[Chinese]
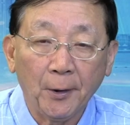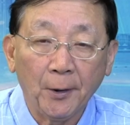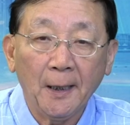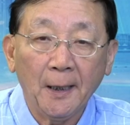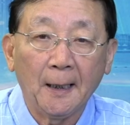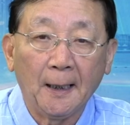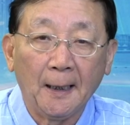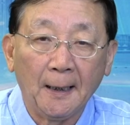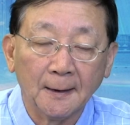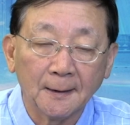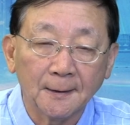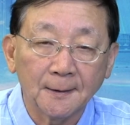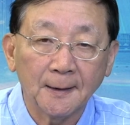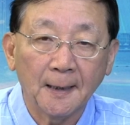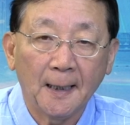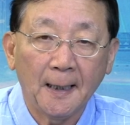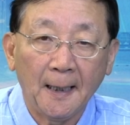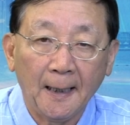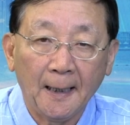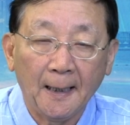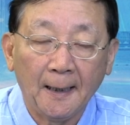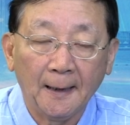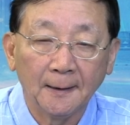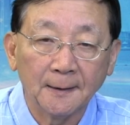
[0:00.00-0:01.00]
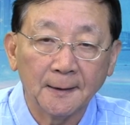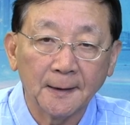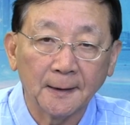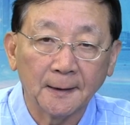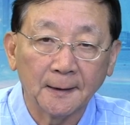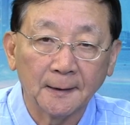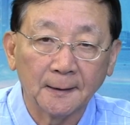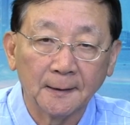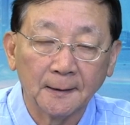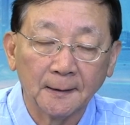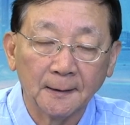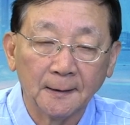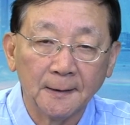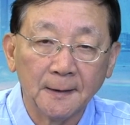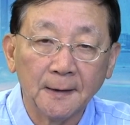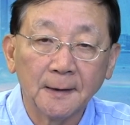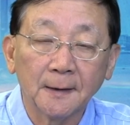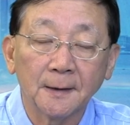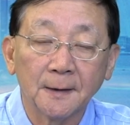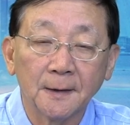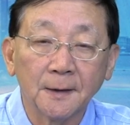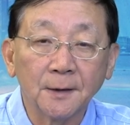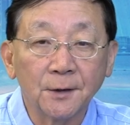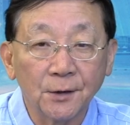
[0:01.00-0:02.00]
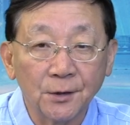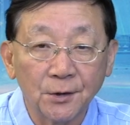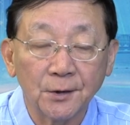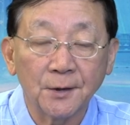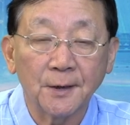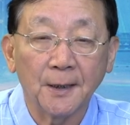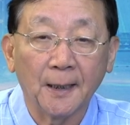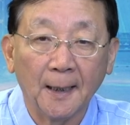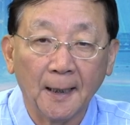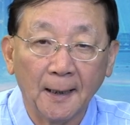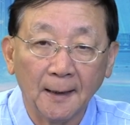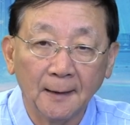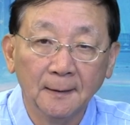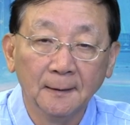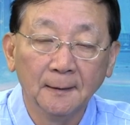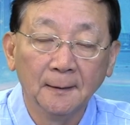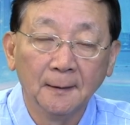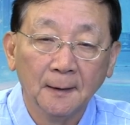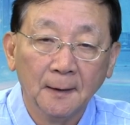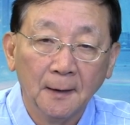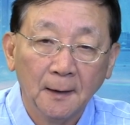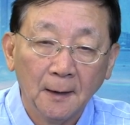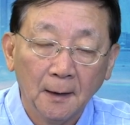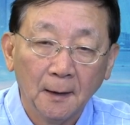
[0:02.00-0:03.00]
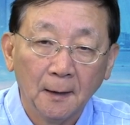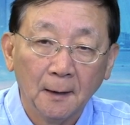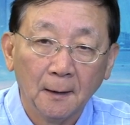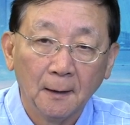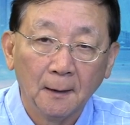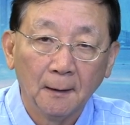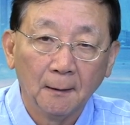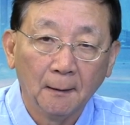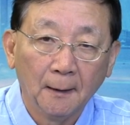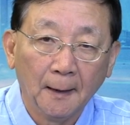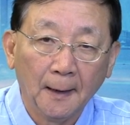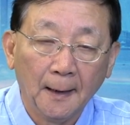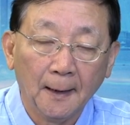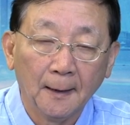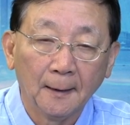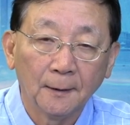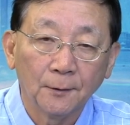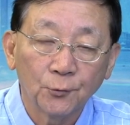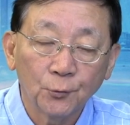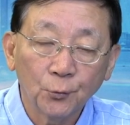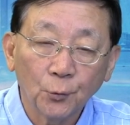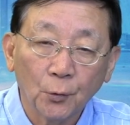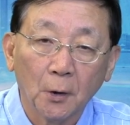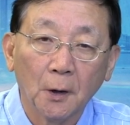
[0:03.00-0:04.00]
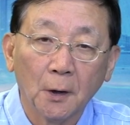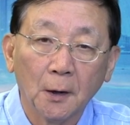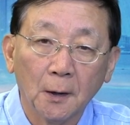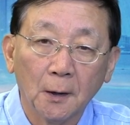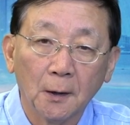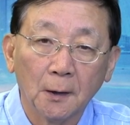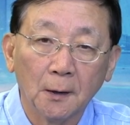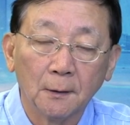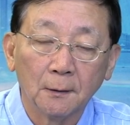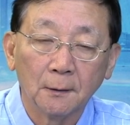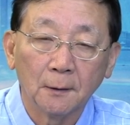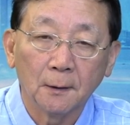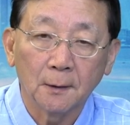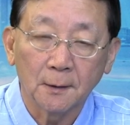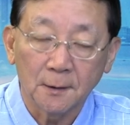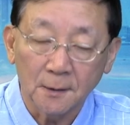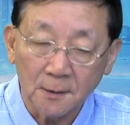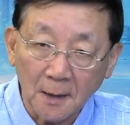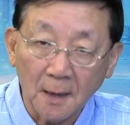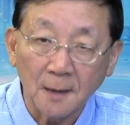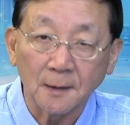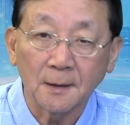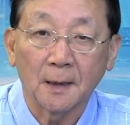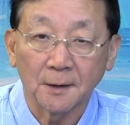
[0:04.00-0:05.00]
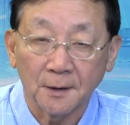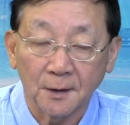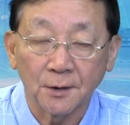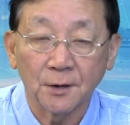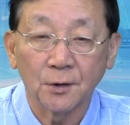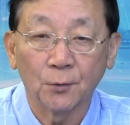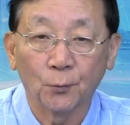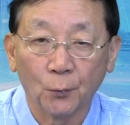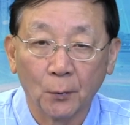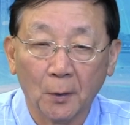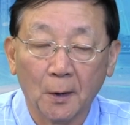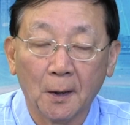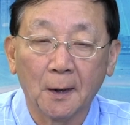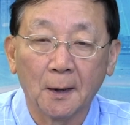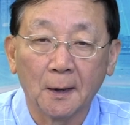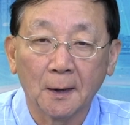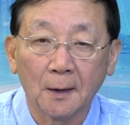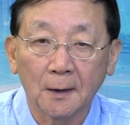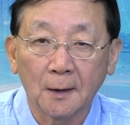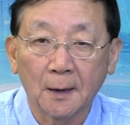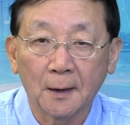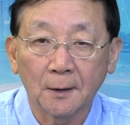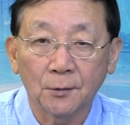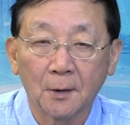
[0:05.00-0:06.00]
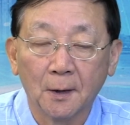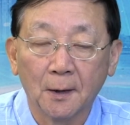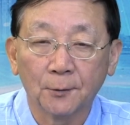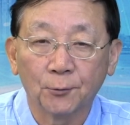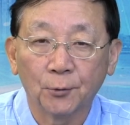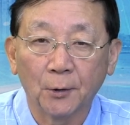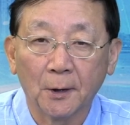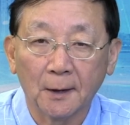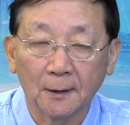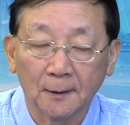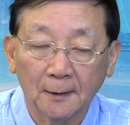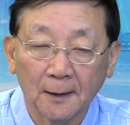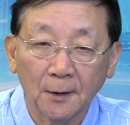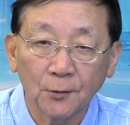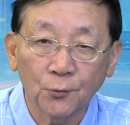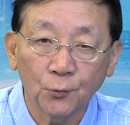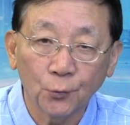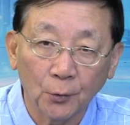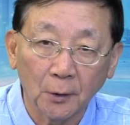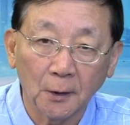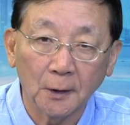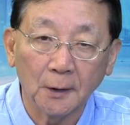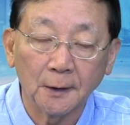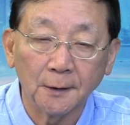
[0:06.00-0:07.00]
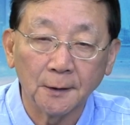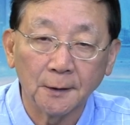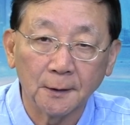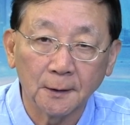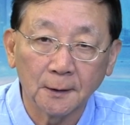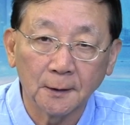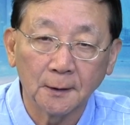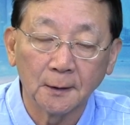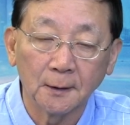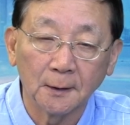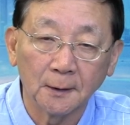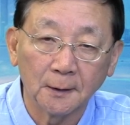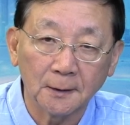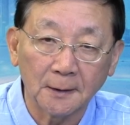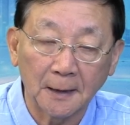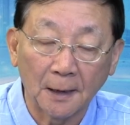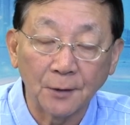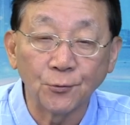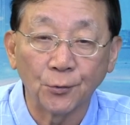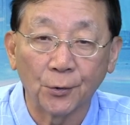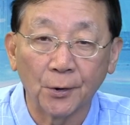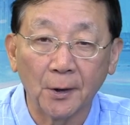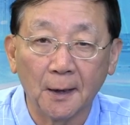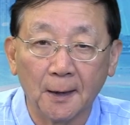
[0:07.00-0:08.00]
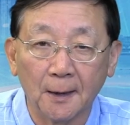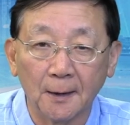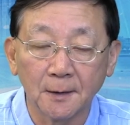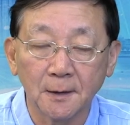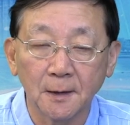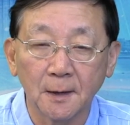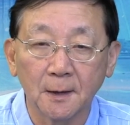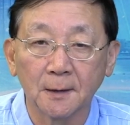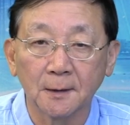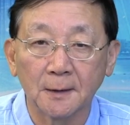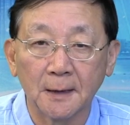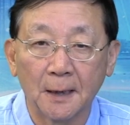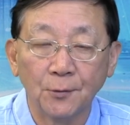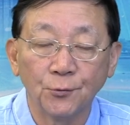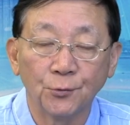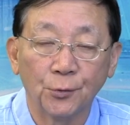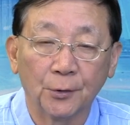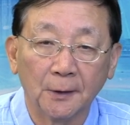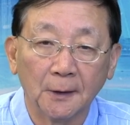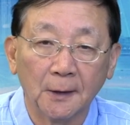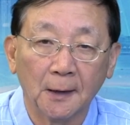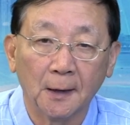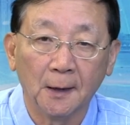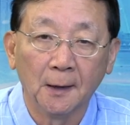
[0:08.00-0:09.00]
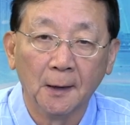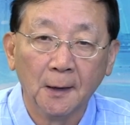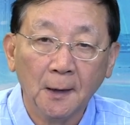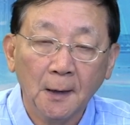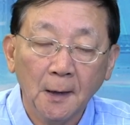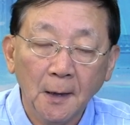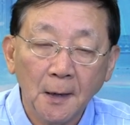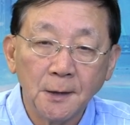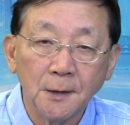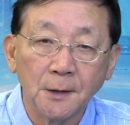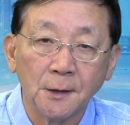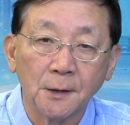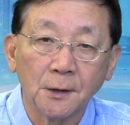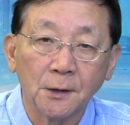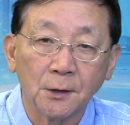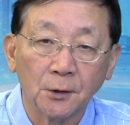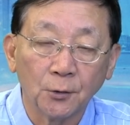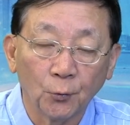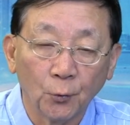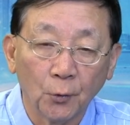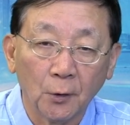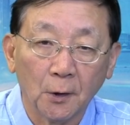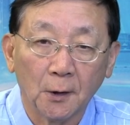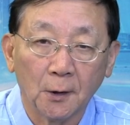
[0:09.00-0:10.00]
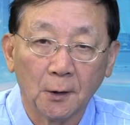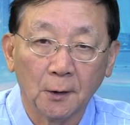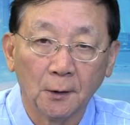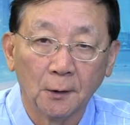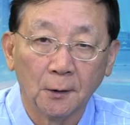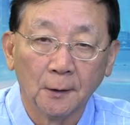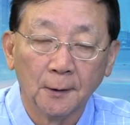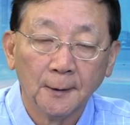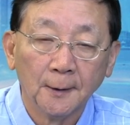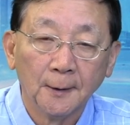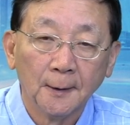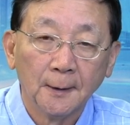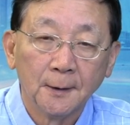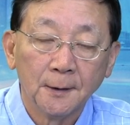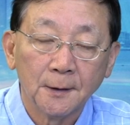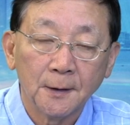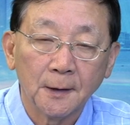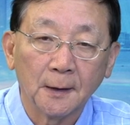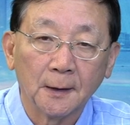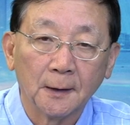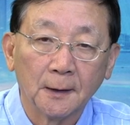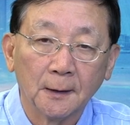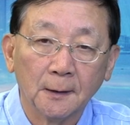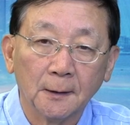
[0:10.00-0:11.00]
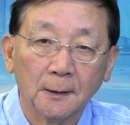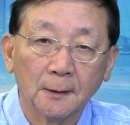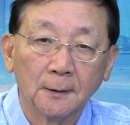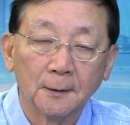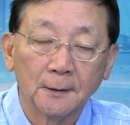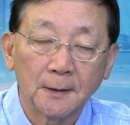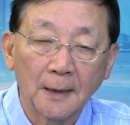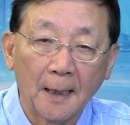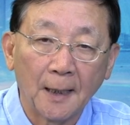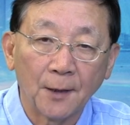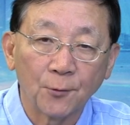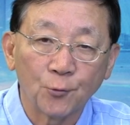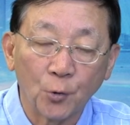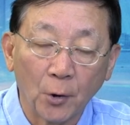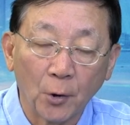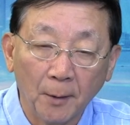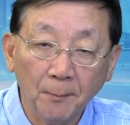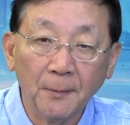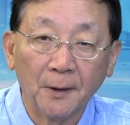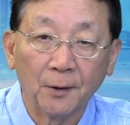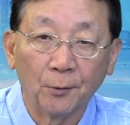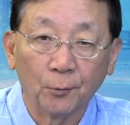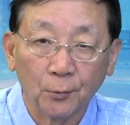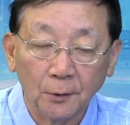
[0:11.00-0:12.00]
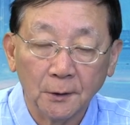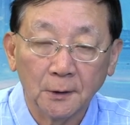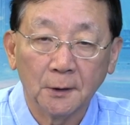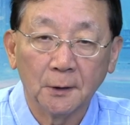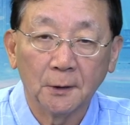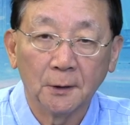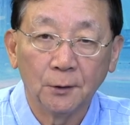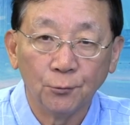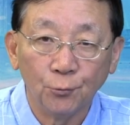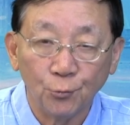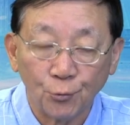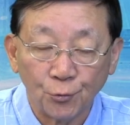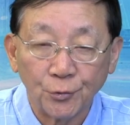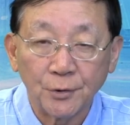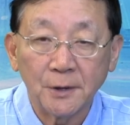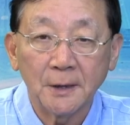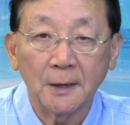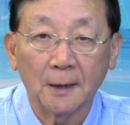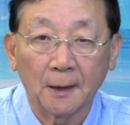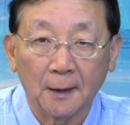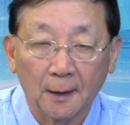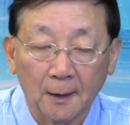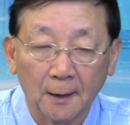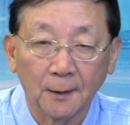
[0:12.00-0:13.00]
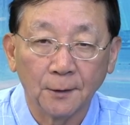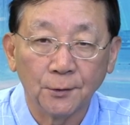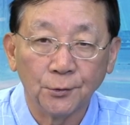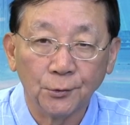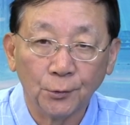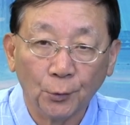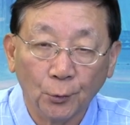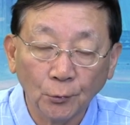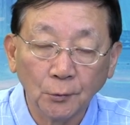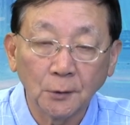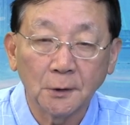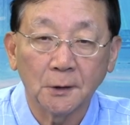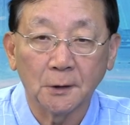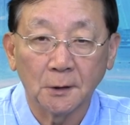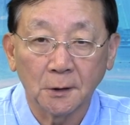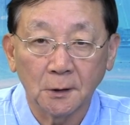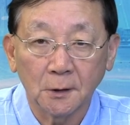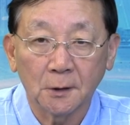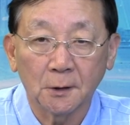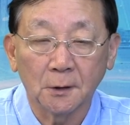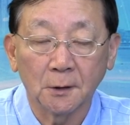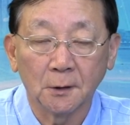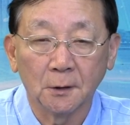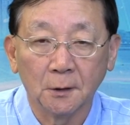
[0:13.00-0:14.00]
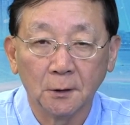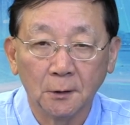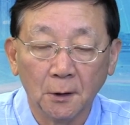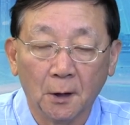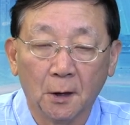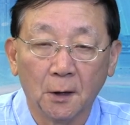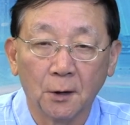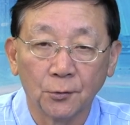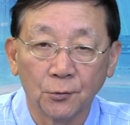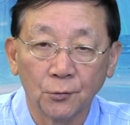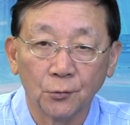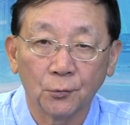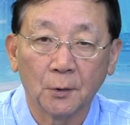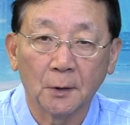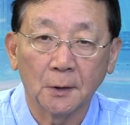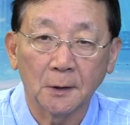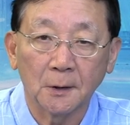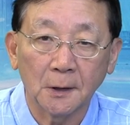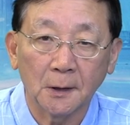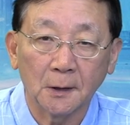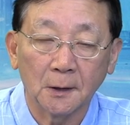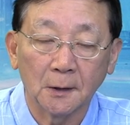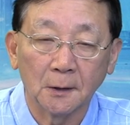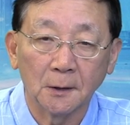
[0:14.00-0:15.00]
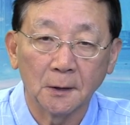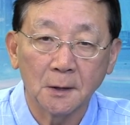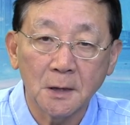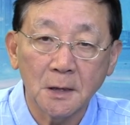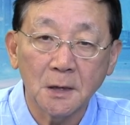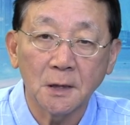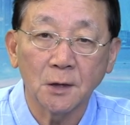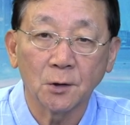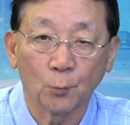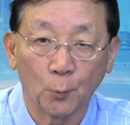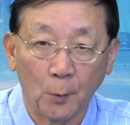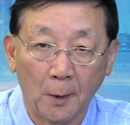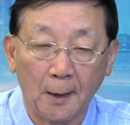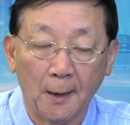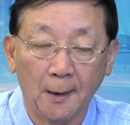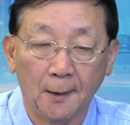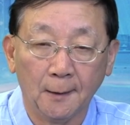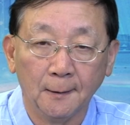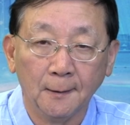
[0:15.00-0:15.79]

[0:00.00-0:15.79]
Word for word: 啊，在这个一个星期之前，上星期五，哎，做了呃上上星期五了哈，哦，呃，对，他做了一个裁决啊，这个裁决呢，其实对这个在全美国的女性啊，尤其是要做这个试管，